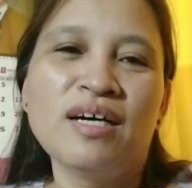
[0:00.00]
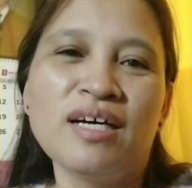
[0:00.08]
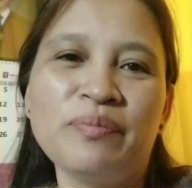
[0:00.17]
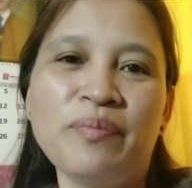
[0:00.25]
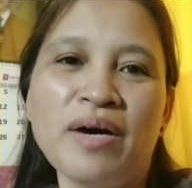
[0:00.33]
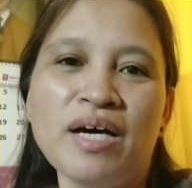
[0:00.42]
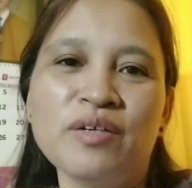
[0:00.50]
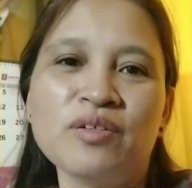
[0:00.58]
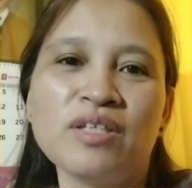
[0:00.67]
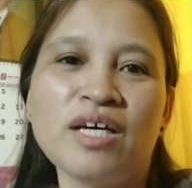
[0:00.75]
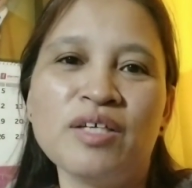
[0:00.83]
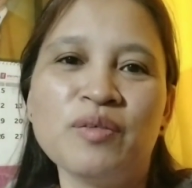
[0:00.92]
at
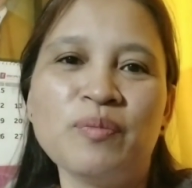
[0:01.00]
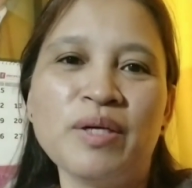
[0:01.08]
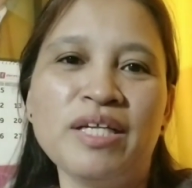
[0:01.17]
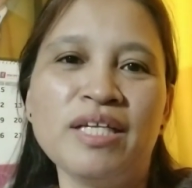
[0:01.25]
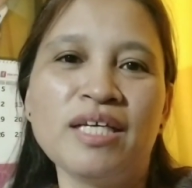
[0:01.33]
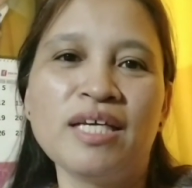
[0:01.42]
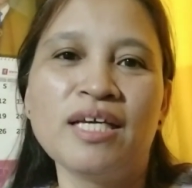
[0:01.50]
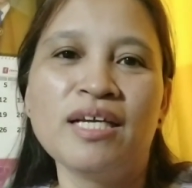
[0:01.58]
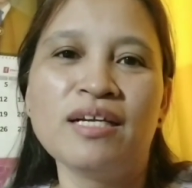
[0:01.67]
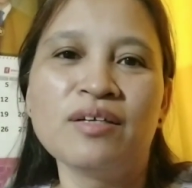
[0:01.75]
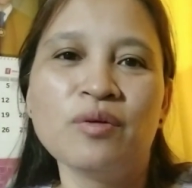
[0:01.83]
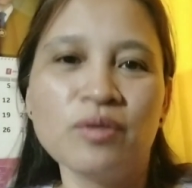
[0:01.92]
paano tayo
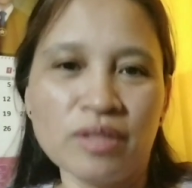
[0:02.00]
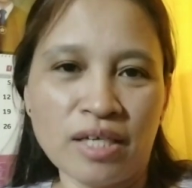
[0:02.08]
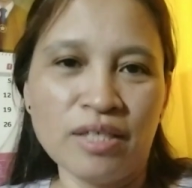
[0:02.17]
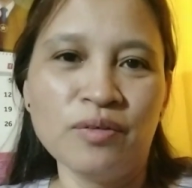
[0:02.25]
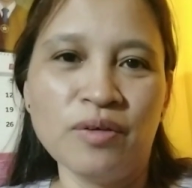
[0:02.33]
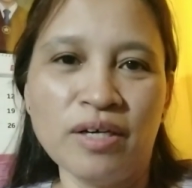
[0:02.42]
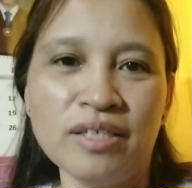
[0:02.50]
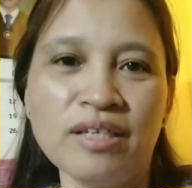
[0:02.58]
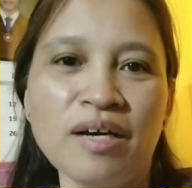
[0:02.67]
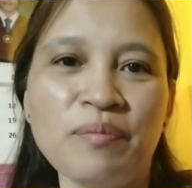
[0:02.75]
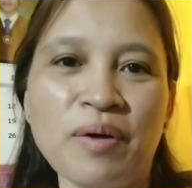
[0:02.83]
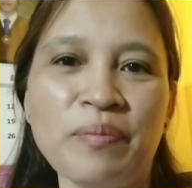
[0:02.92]
maniningil kung tayo ay
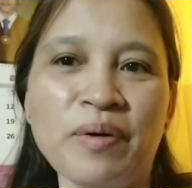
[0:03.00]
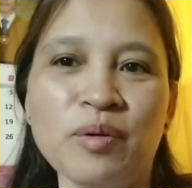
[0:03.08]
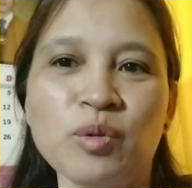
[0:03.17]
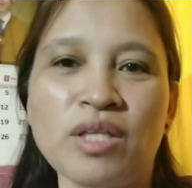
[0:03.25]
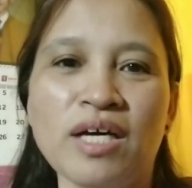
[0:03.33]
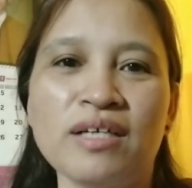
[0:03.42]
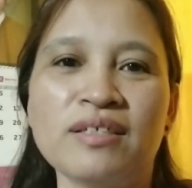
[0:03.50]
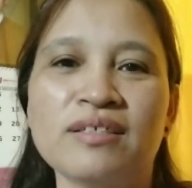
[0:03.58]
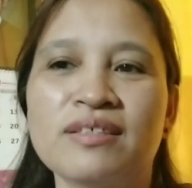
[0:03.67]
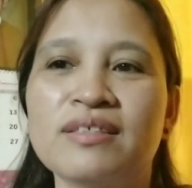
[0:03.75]
nagpapautang?